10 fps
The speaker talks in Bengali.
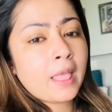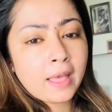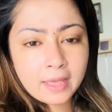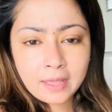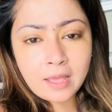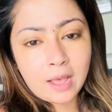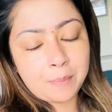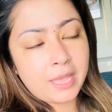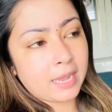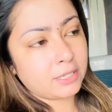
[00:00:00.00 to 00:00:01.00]
হ্যাঁ
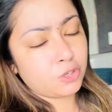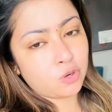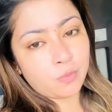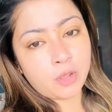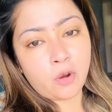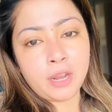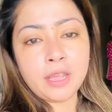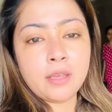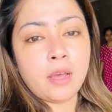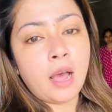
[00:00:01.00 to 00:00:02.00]
আমি একটা সময় অনেক
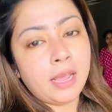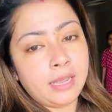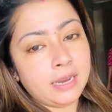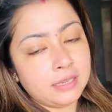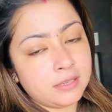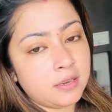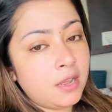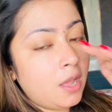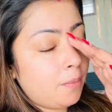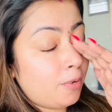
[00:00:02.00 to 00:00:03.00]
হাই অ্যান্ড
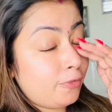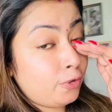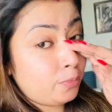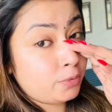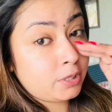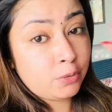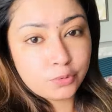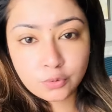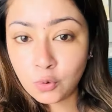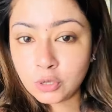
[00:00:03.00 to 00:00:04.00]
পারফিউমস ইউজ
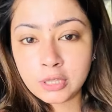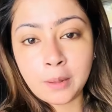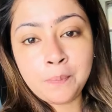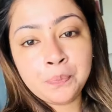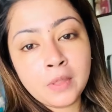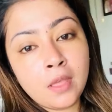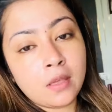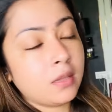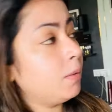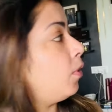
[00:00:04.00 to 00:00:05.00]
করতাম
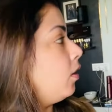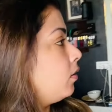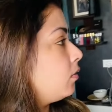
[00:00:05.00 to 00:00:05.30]
কি বল